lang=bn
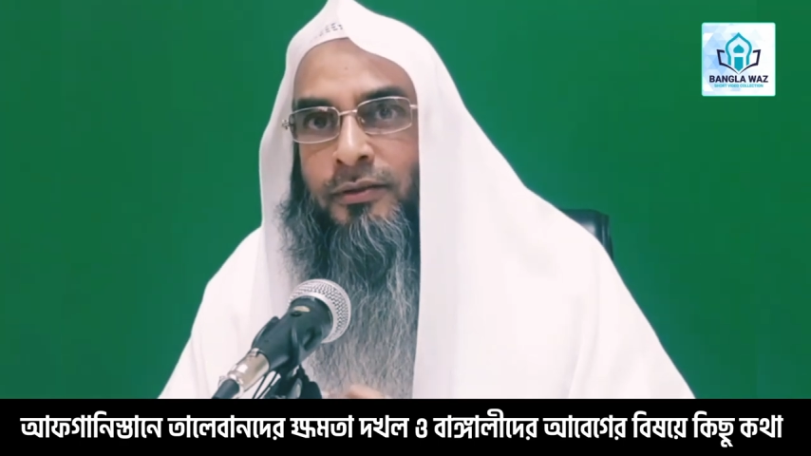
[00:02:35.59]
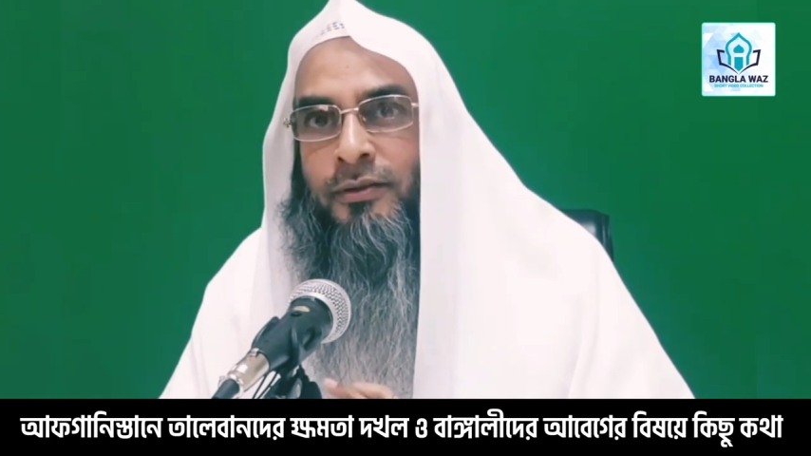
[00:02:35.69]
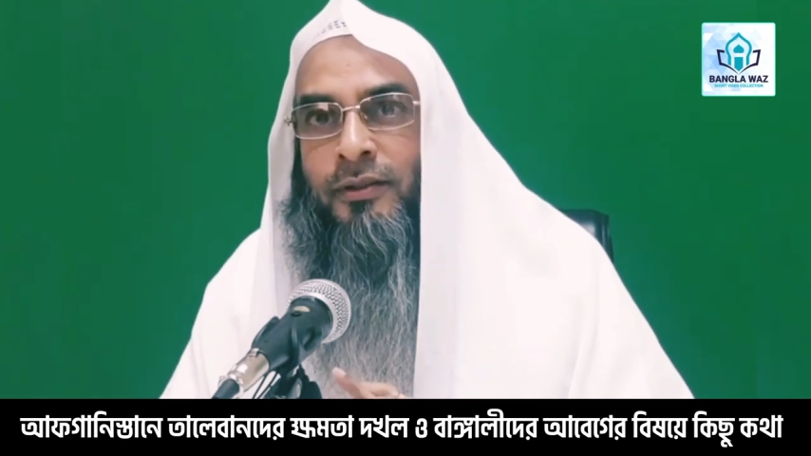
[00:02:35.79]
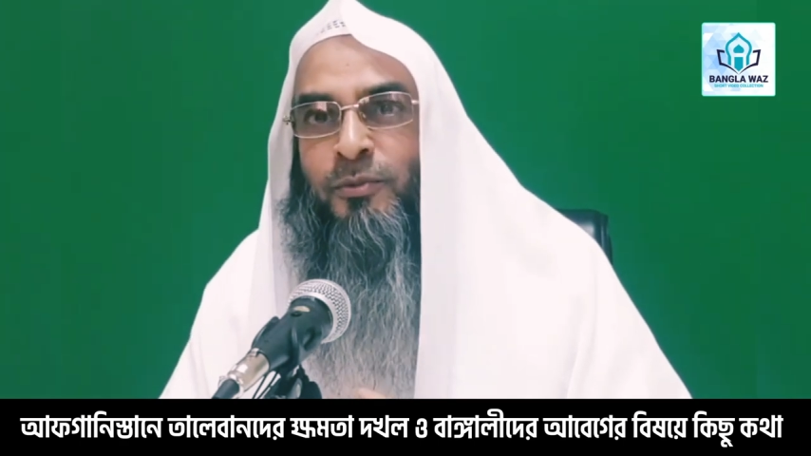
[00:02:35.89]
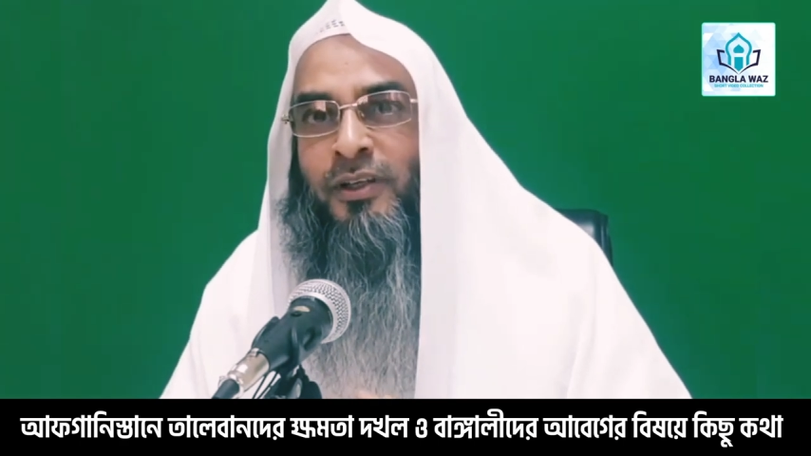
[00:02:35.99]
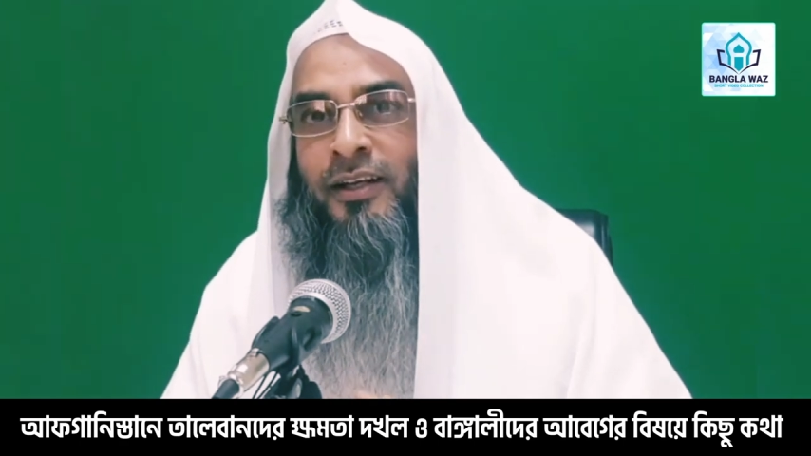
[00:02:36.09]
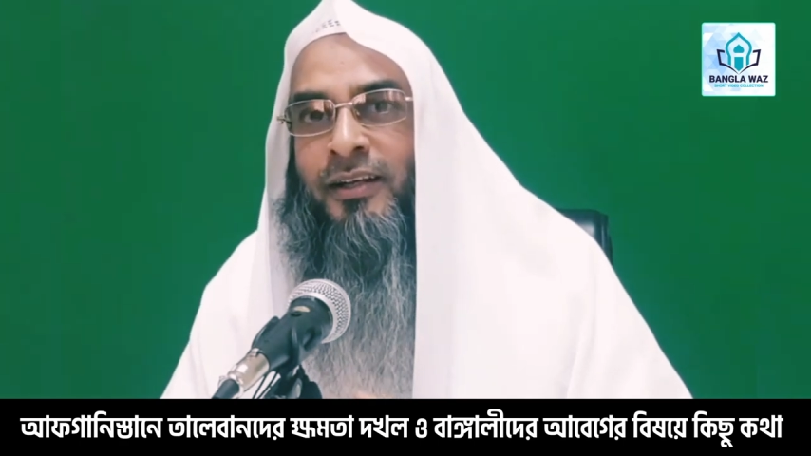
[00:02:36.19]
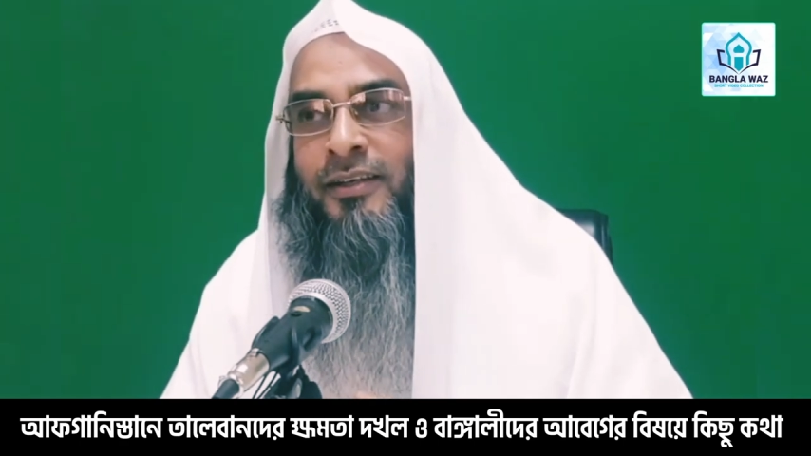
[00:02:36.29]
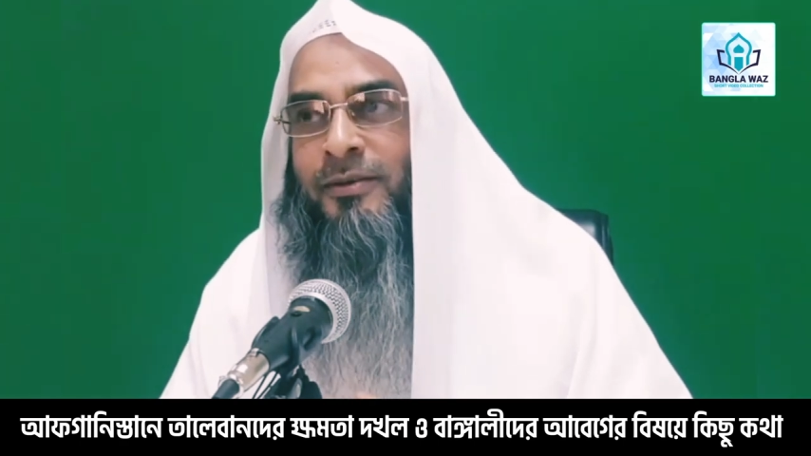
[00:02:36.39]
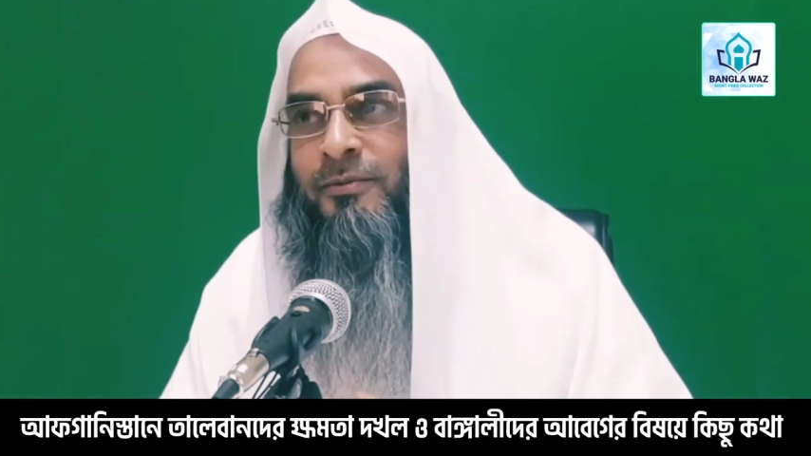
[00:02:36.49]
তখন
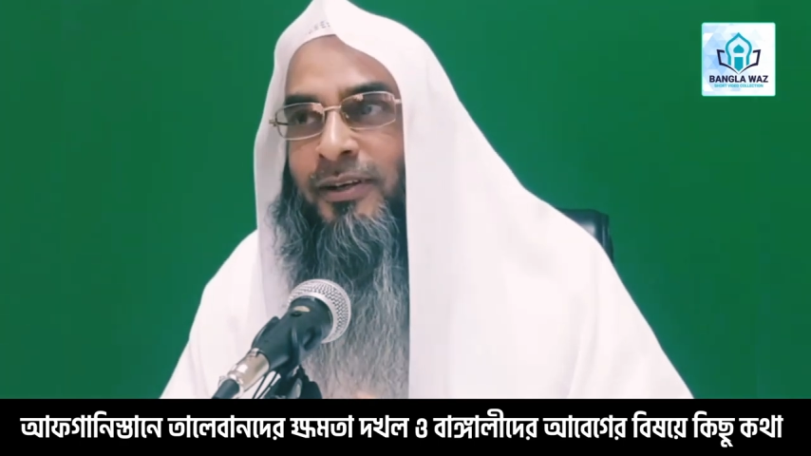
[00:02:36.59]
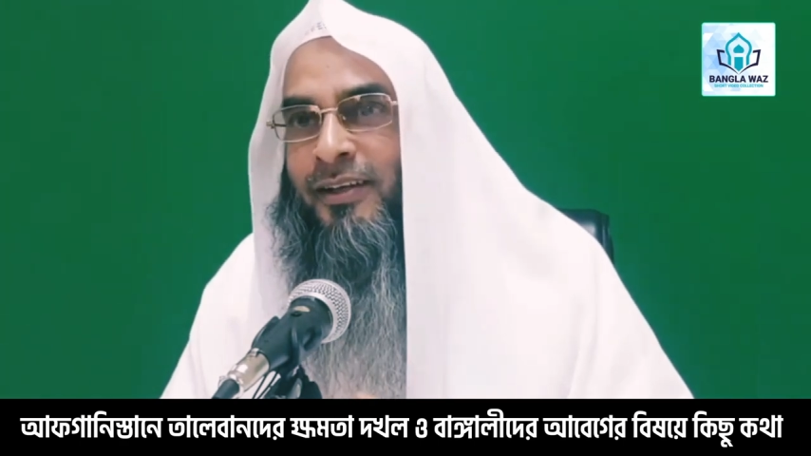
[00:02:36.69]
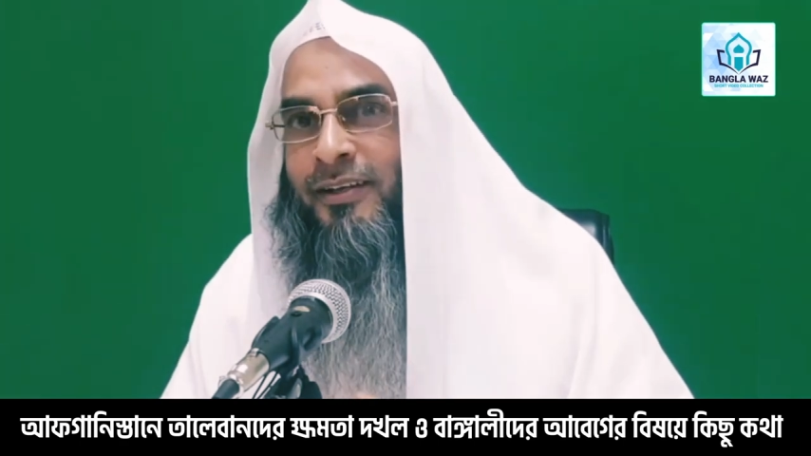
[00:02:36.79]
মহিলারা কি বলে